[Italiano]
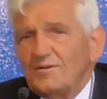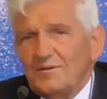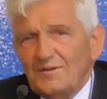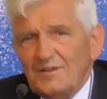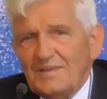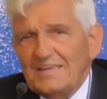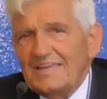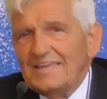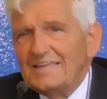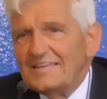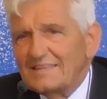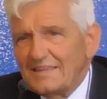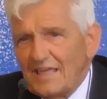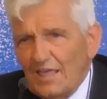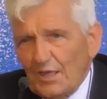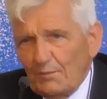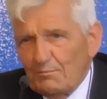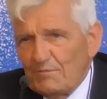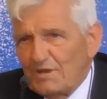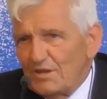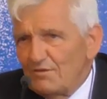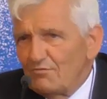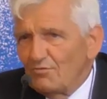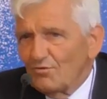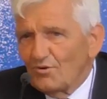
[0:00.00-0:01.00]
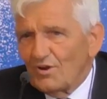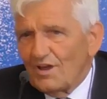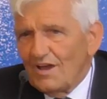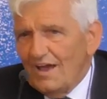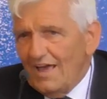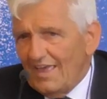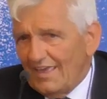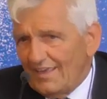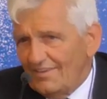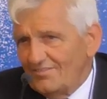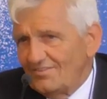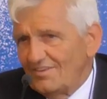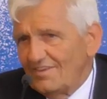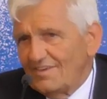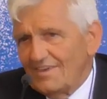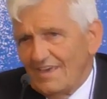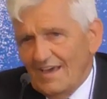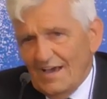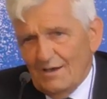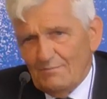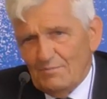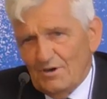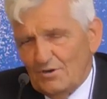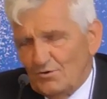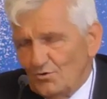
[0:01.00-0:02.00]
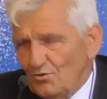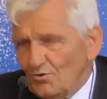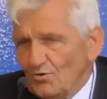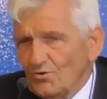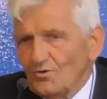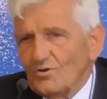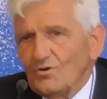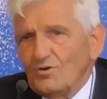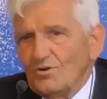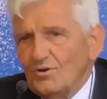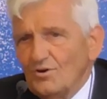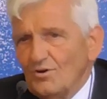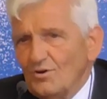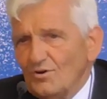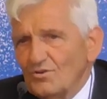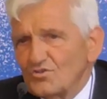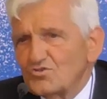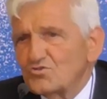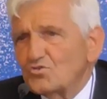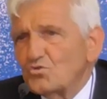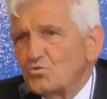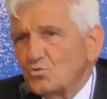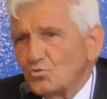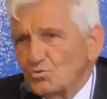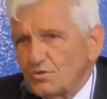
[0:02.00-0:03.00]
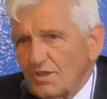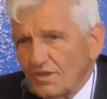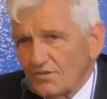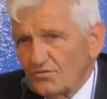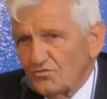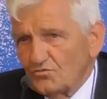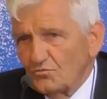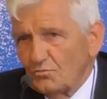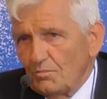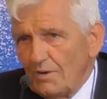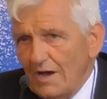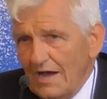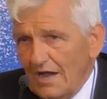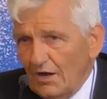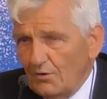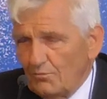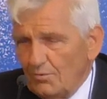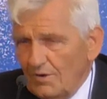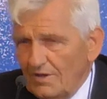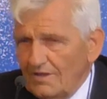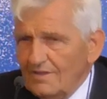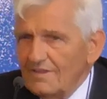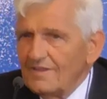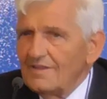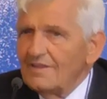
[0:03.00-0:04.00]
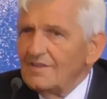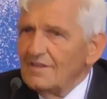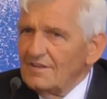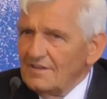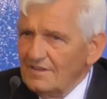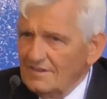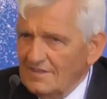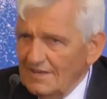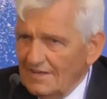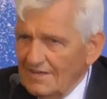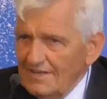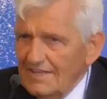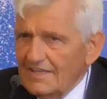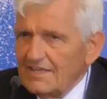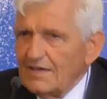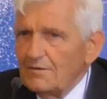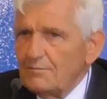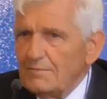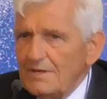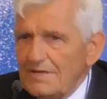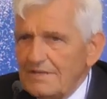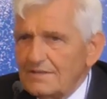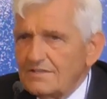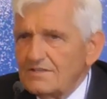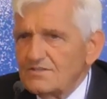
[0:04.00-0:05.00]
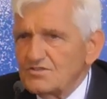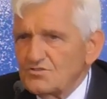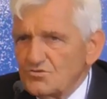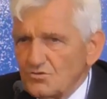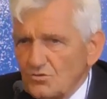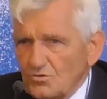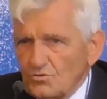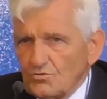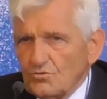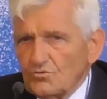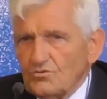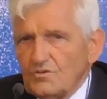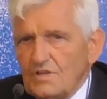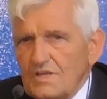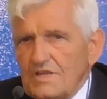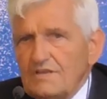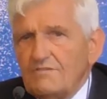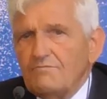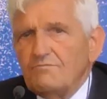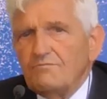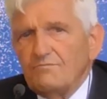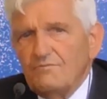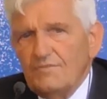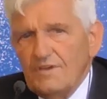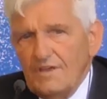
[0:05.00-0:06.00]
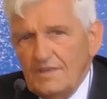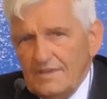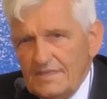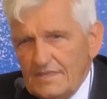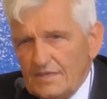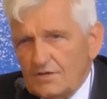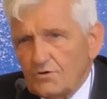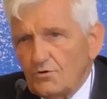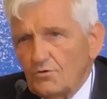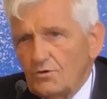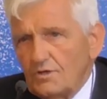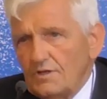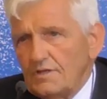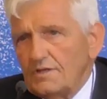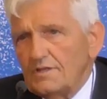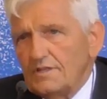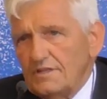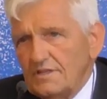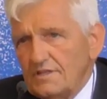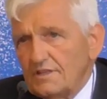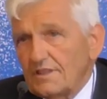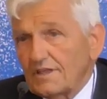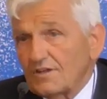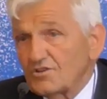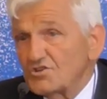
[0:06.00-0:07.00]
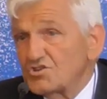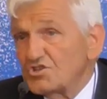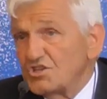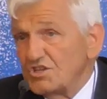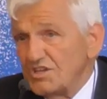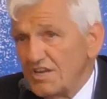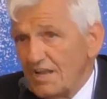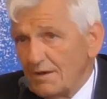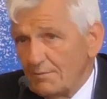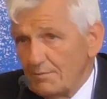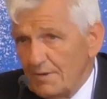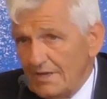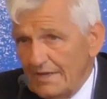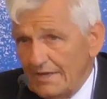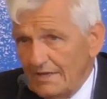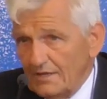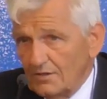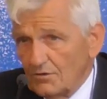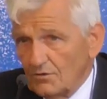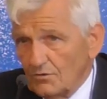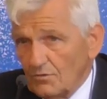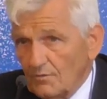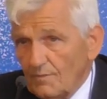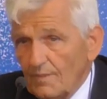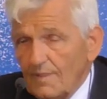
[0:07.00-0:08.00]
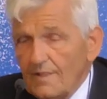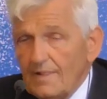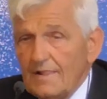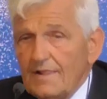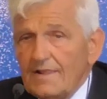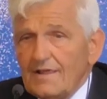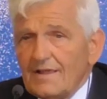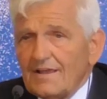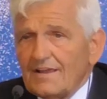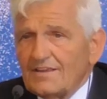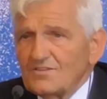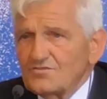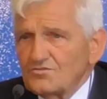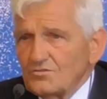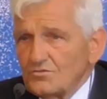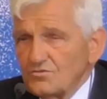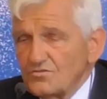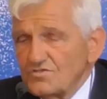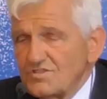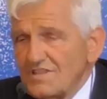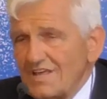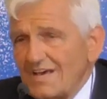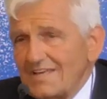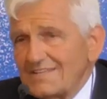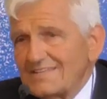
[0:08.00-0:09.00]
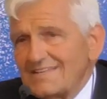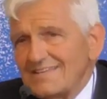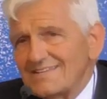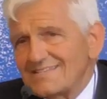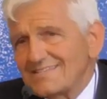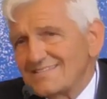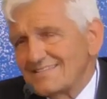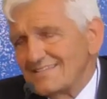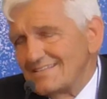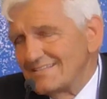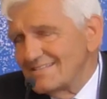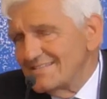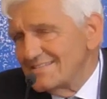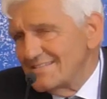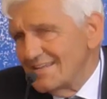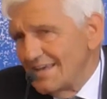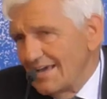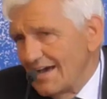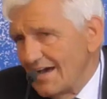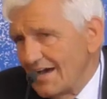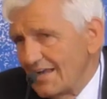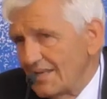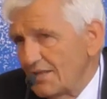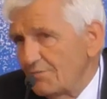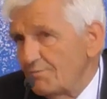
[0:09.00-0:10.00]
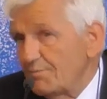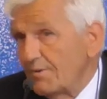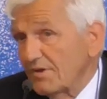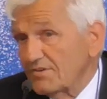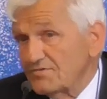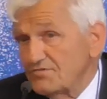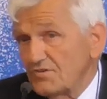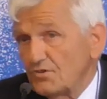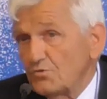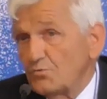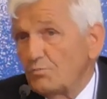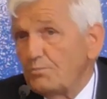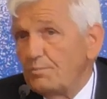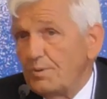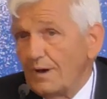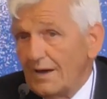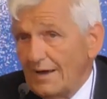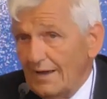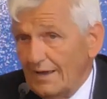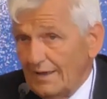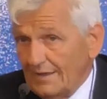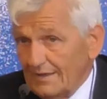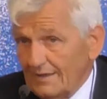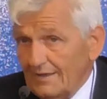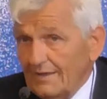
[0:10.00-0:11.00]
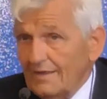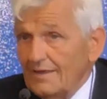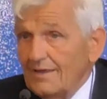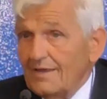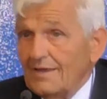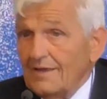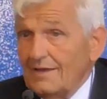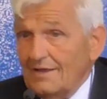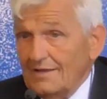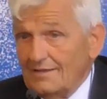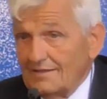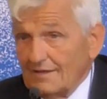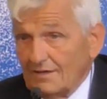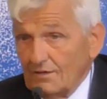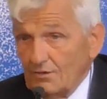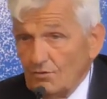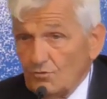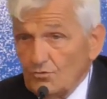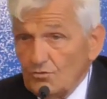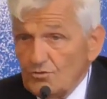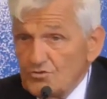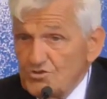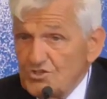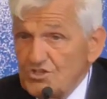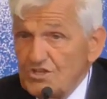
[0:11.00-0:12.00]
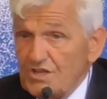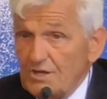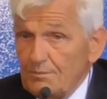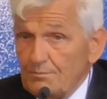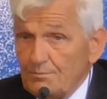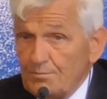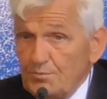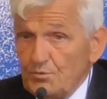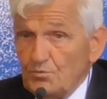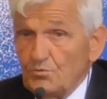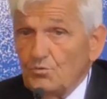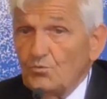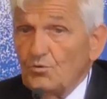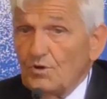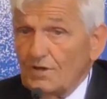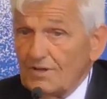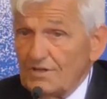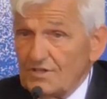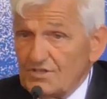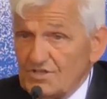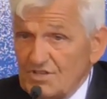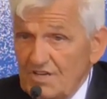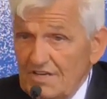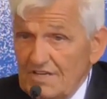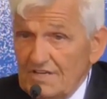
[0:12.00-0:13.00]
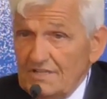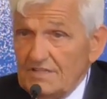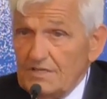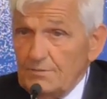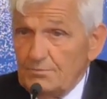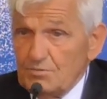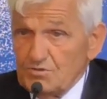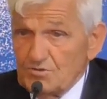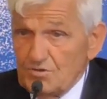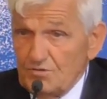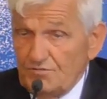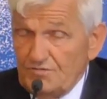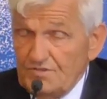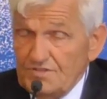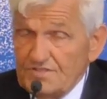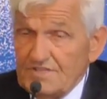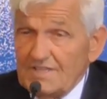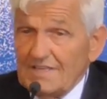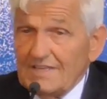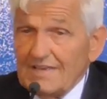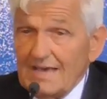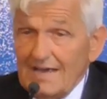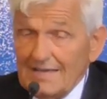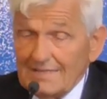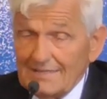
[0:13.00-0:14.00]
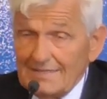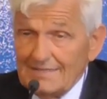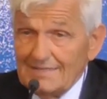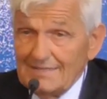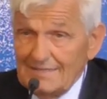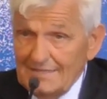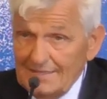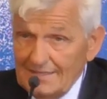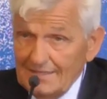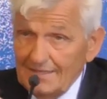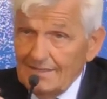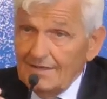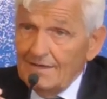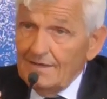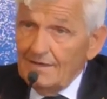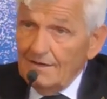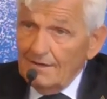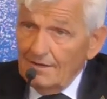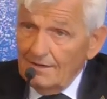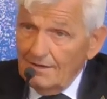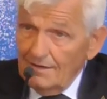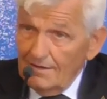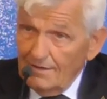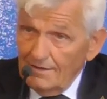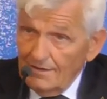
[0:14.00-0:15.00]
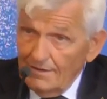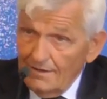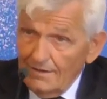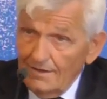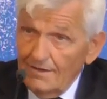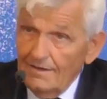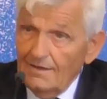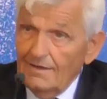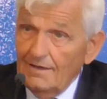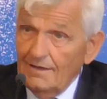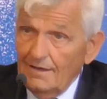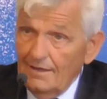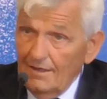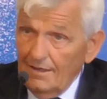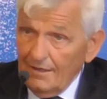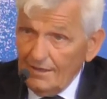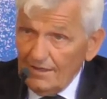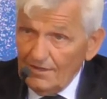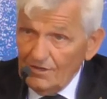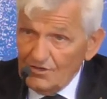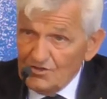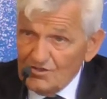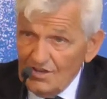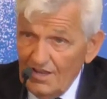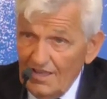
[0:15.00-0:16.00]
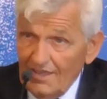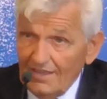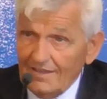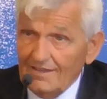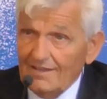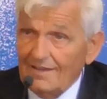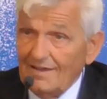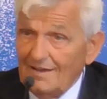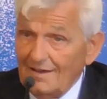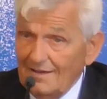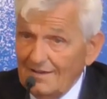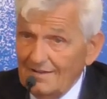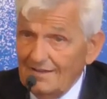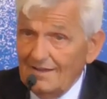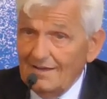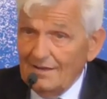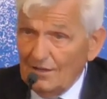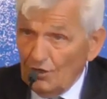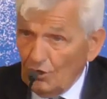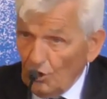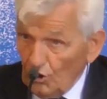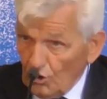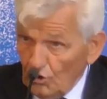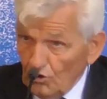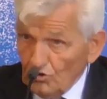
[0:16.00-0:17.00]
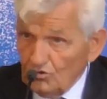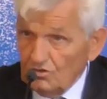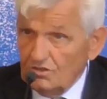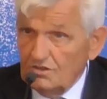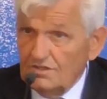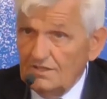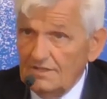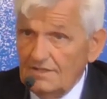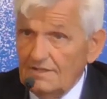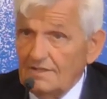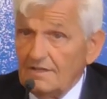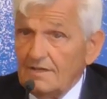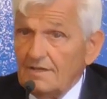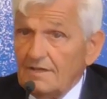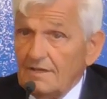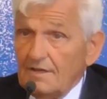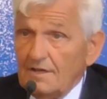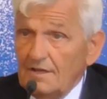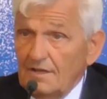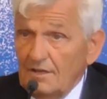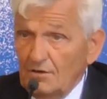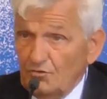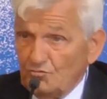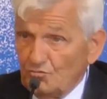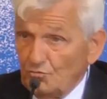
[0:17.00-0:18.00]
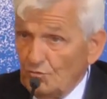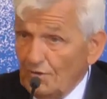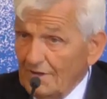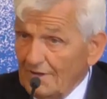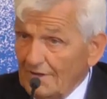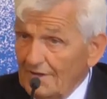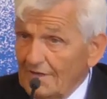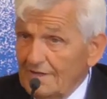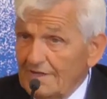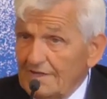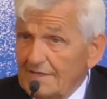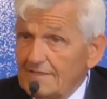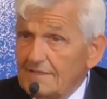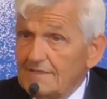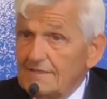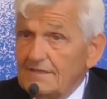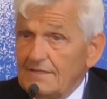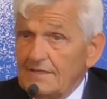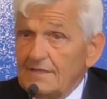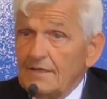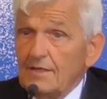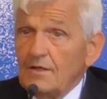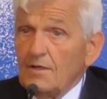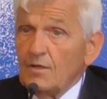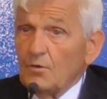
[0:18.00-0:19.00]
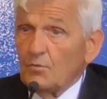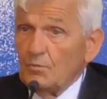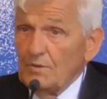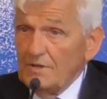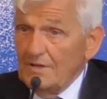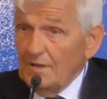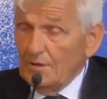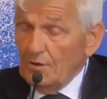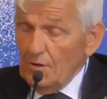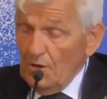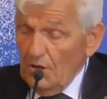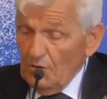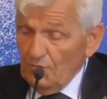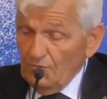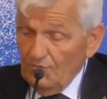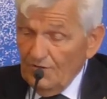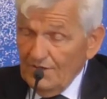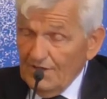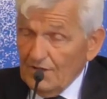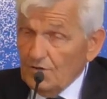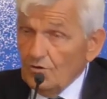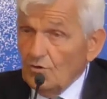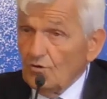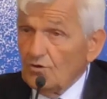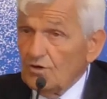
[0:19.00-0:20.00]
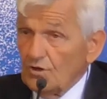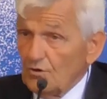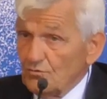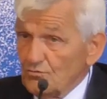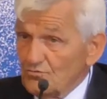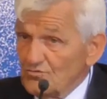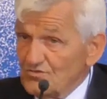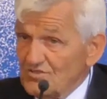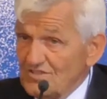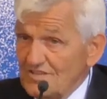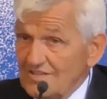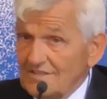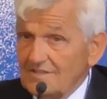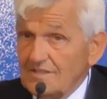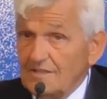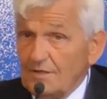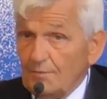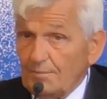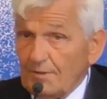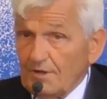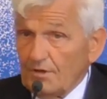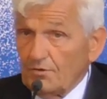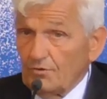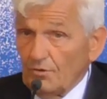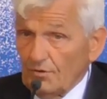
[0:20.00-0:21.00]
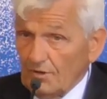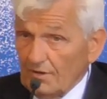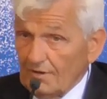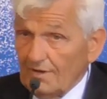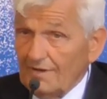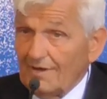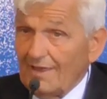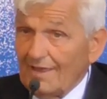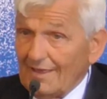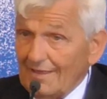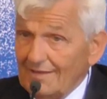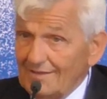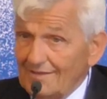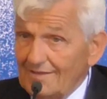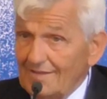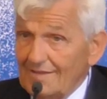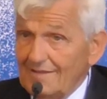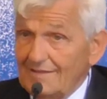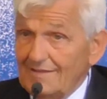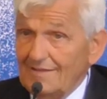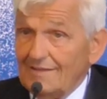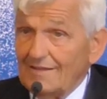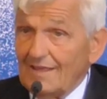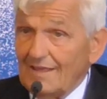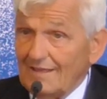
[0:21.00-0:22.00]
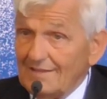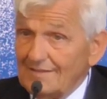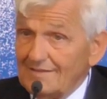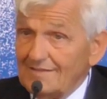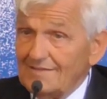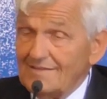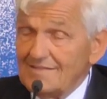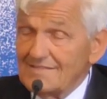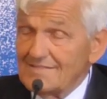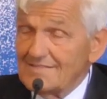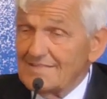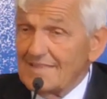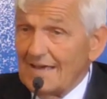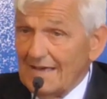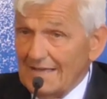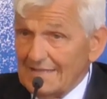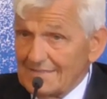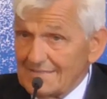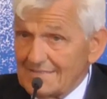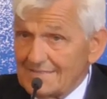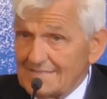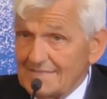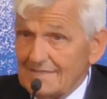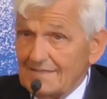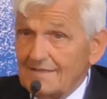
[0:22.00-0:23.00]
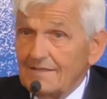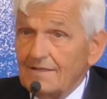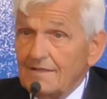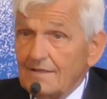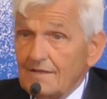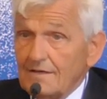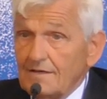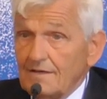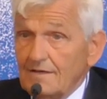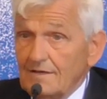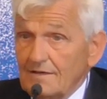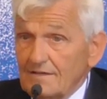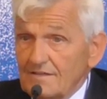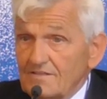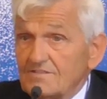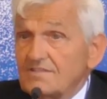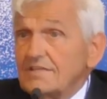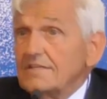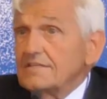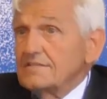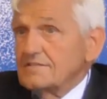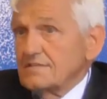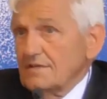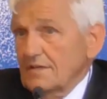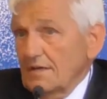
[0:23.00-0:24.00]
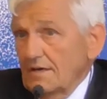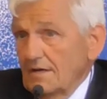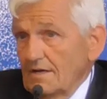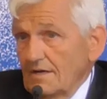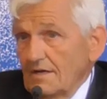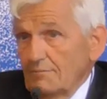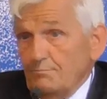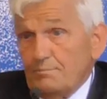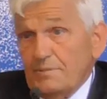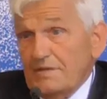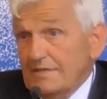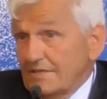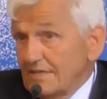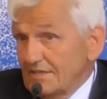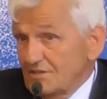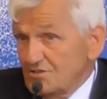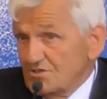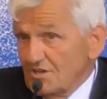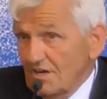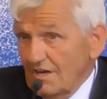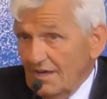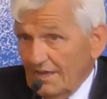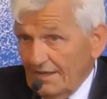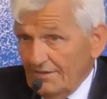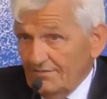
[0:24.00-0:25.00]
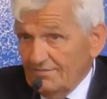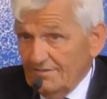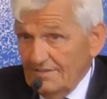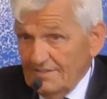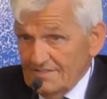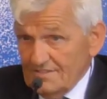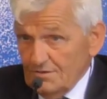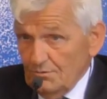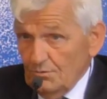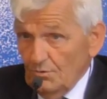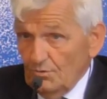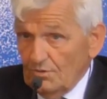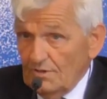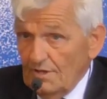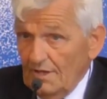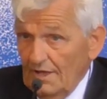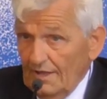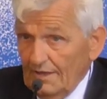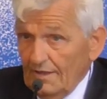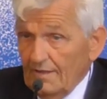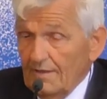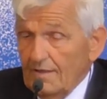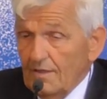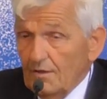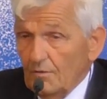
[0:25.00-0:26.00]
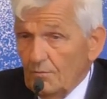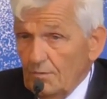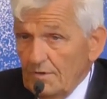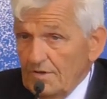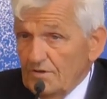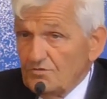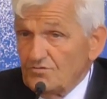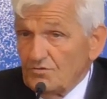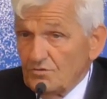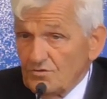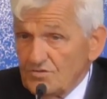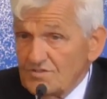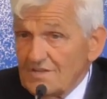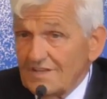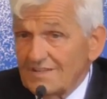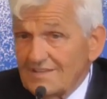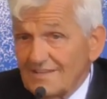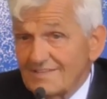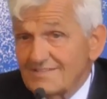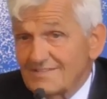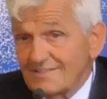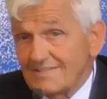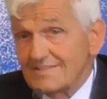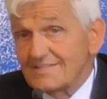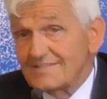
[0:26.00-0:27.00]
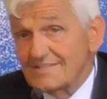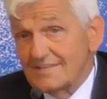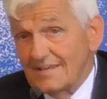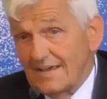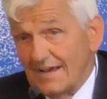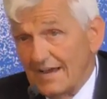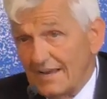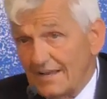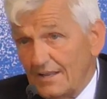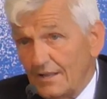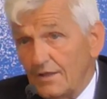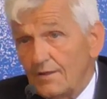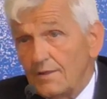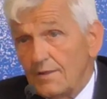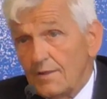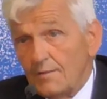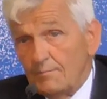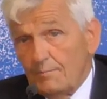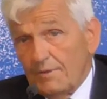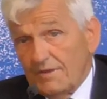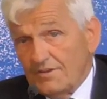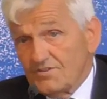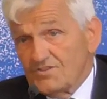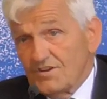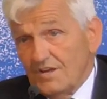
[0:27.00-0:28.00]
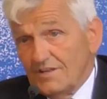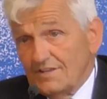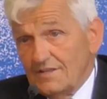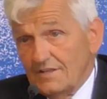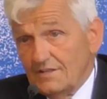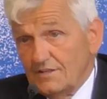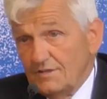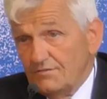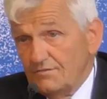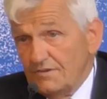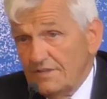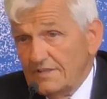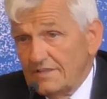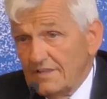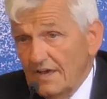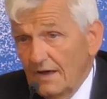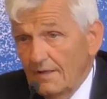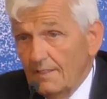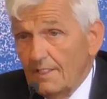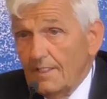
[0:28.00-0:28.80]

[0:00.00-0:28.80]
in termini volgari si chiamano eh, scooter subacquei. Tecnicamente sono dei veicoli di trascinamento che sono stati essenziali per sviluppare le tecnologie più recenti, più sofisticate di eh, ricerca nelle grotte, eh, sui relitti, quindi è un veicolo che consente di percorrere grandi, grandi distanze eh, senza pinneggiare, senza notare. Quindi sono stati essenziali per certe attività.